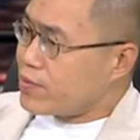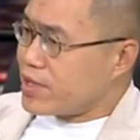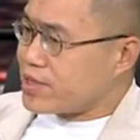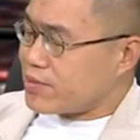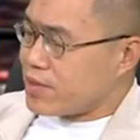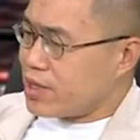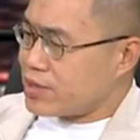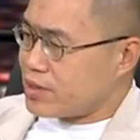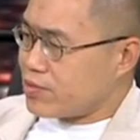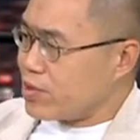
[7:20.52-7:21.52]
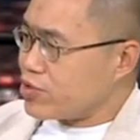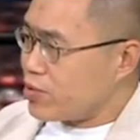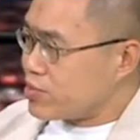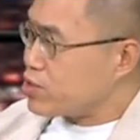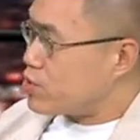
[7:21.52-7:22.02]
为什么过去我
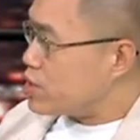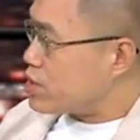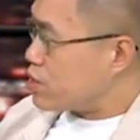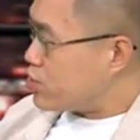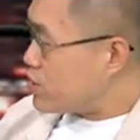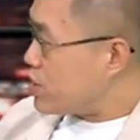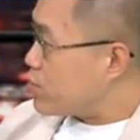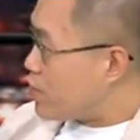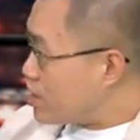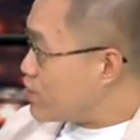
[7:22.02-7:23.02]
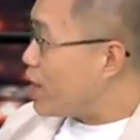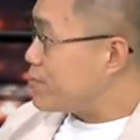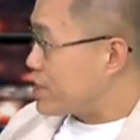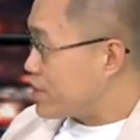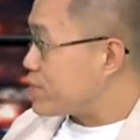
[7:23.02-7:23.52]
们是说这个学校的文化
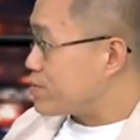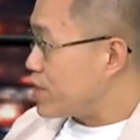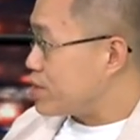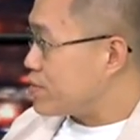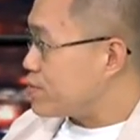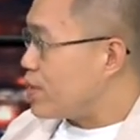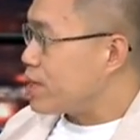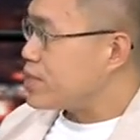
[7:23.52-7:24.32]
变成什么样的文化？